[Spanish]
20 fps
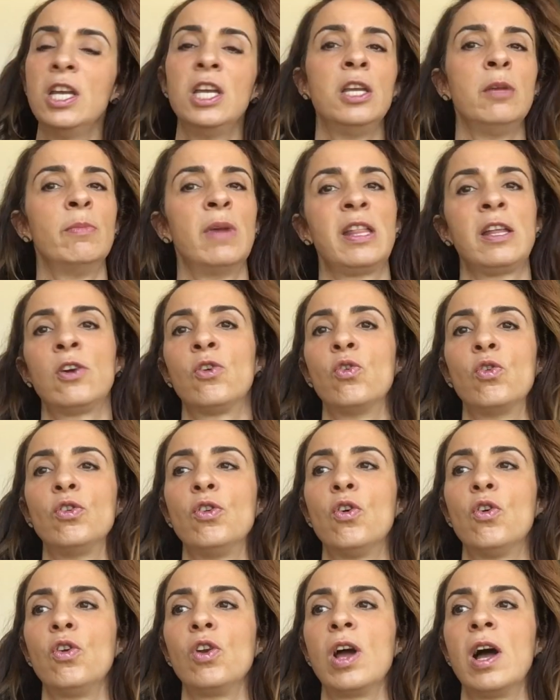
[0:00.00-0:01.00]
Y me dijo,
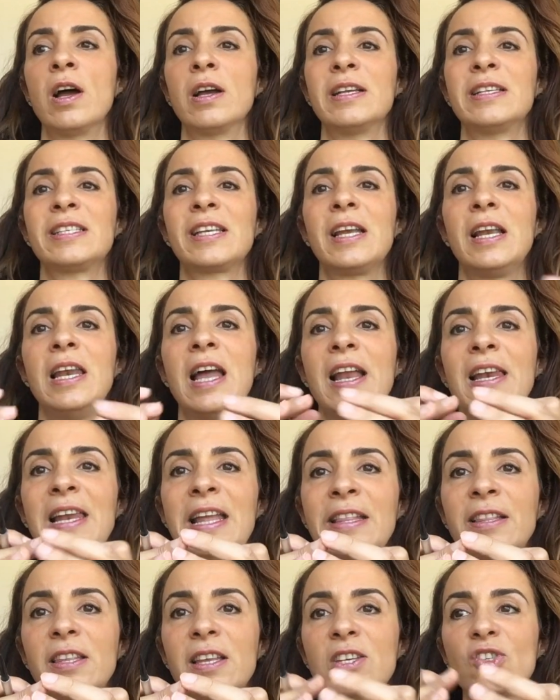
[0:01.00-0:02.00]
no, Olga, es que la
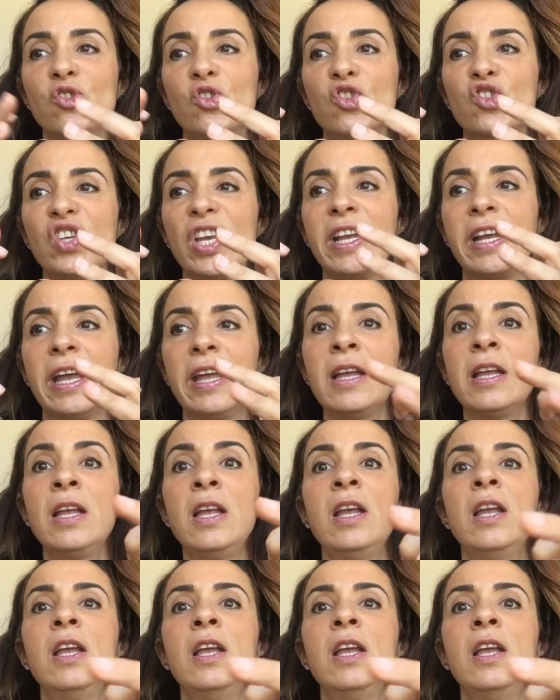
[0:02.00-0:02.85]
lente es no sé qué.